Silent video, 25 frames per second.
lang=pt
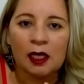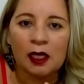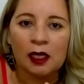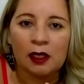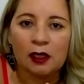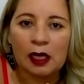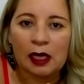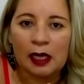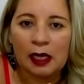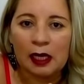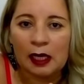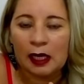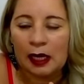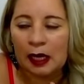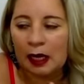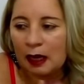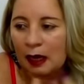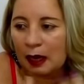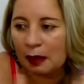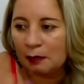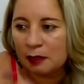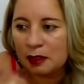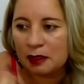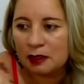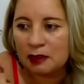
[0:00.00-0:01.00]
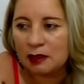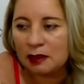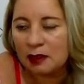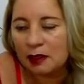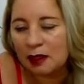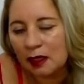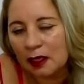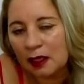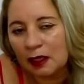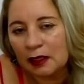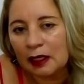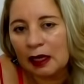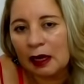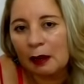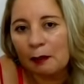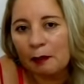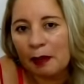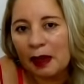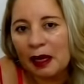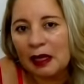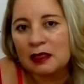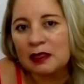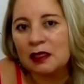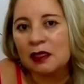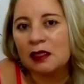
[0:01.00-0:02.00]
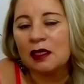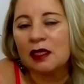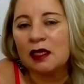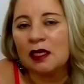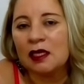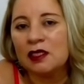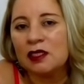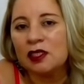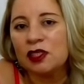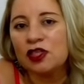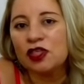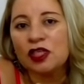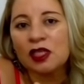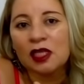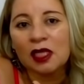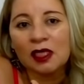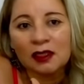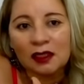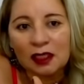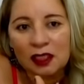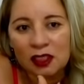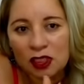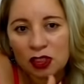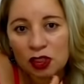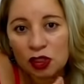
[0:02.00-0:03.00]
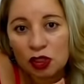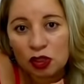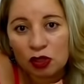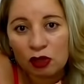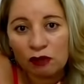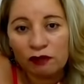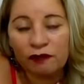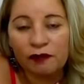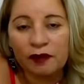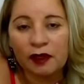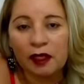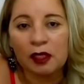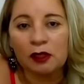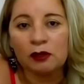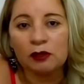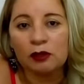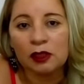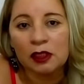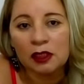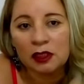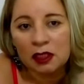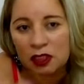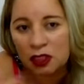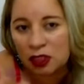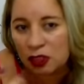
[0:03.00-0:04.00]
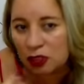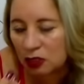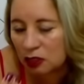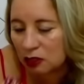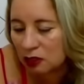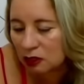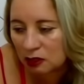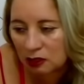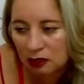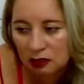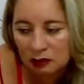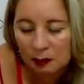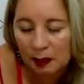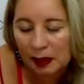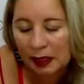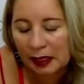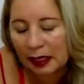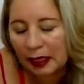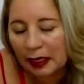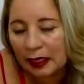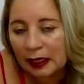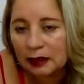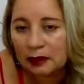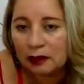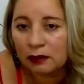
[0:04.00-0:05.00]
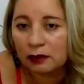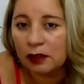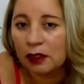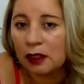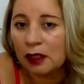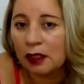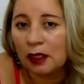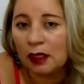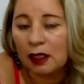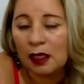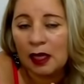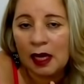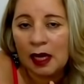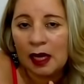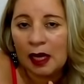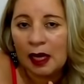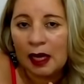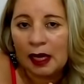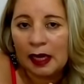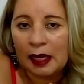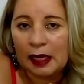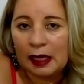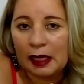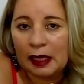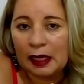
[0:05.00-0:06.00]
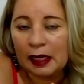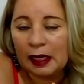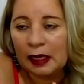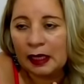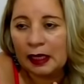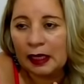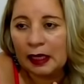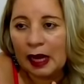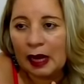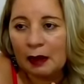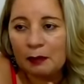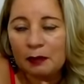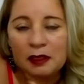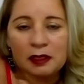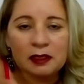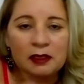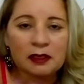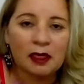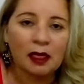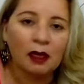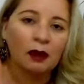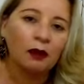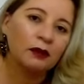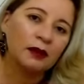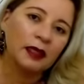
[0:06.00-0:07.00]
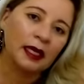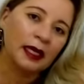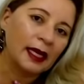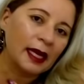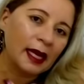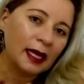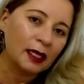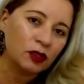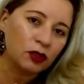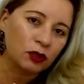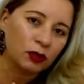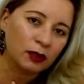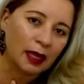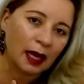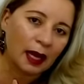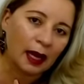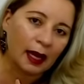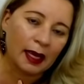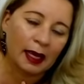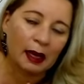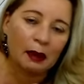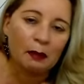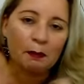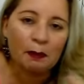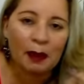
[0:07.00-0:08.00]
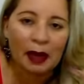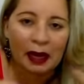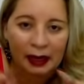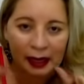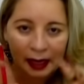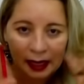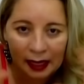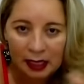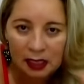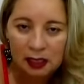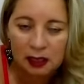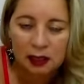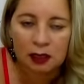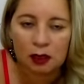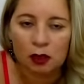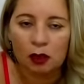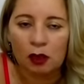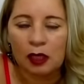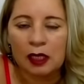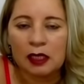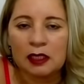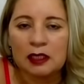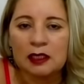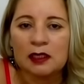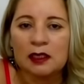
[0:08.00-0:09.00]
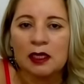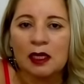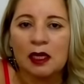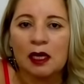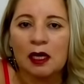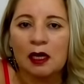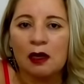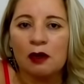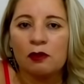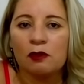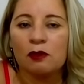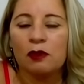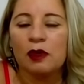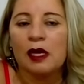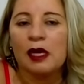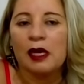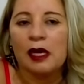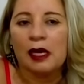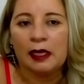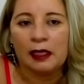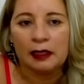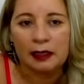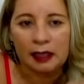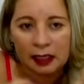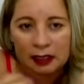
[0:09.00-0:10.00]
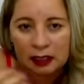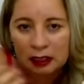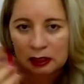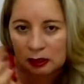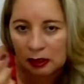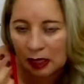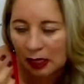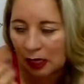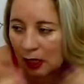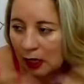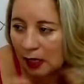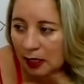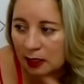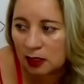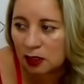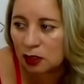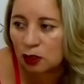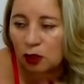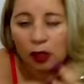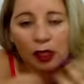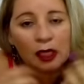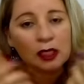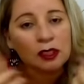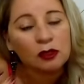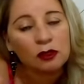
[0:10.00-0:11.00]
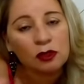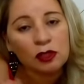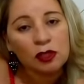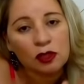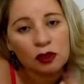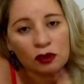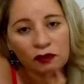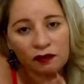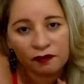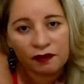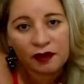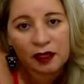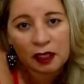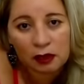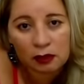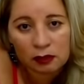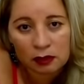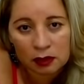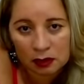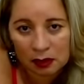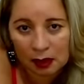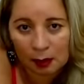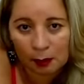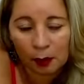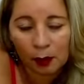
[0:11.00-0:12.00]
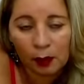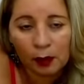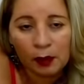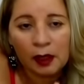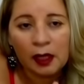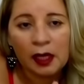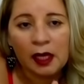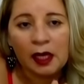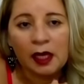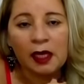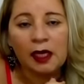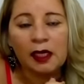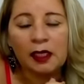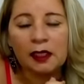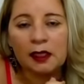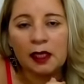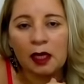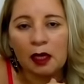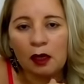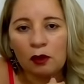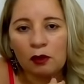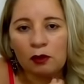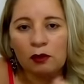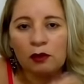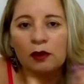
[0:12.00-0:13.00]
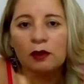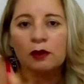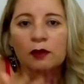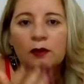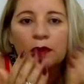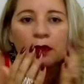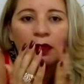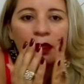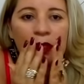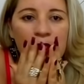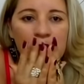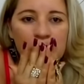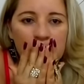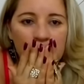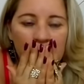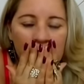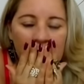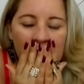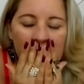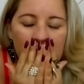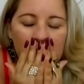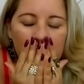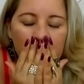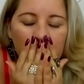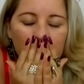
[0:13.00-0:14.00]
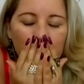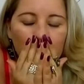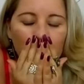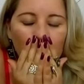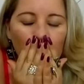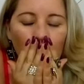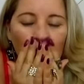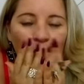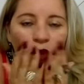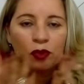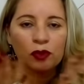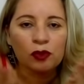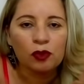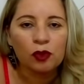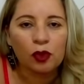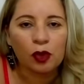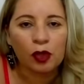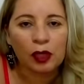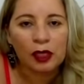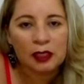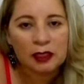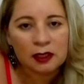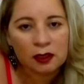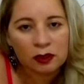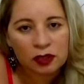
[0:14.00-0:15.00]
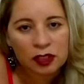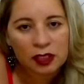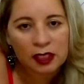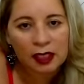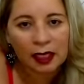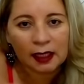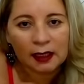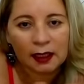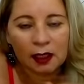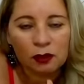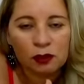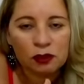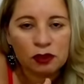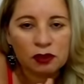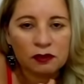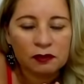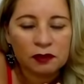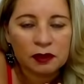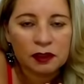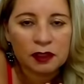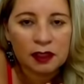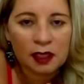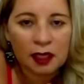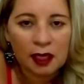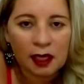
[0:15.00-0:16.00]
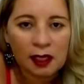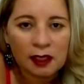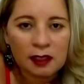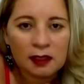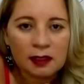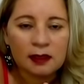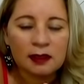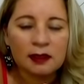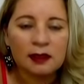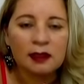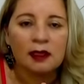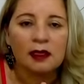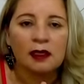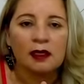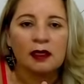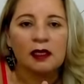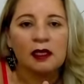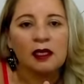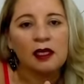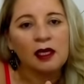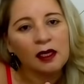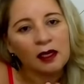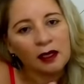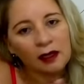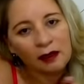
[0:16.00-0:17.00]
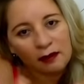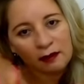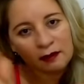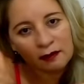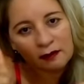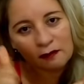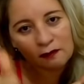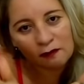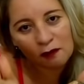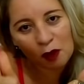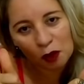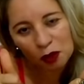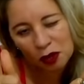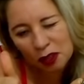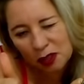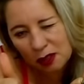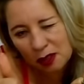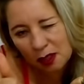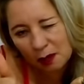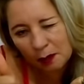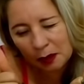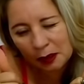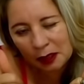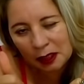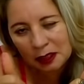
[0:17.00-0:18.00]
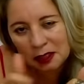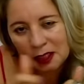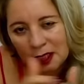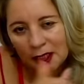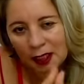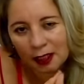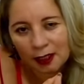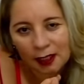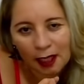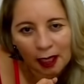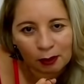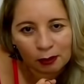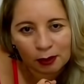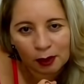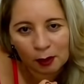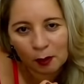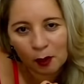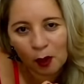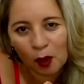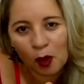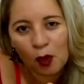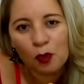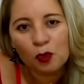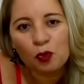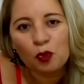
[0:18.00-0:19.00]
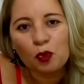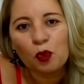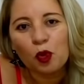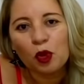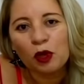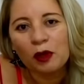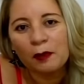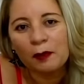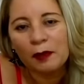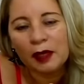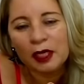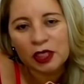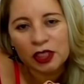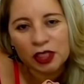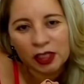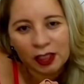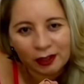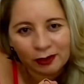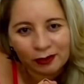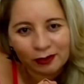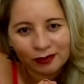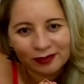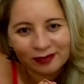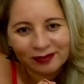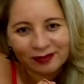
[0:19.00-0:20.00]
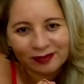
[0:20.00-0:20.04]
é, é a minha cigana, ela passa que existe tanta gente sofrendo, tanta gente desesperada, que é, a missão dela é ajudar, é amparar esse coração, dessas, é, esses corações sofridos, tá bom? Então, grande beijo no coração de cada um de vocês. E volte sempre neste canal, tá bom? Beijão!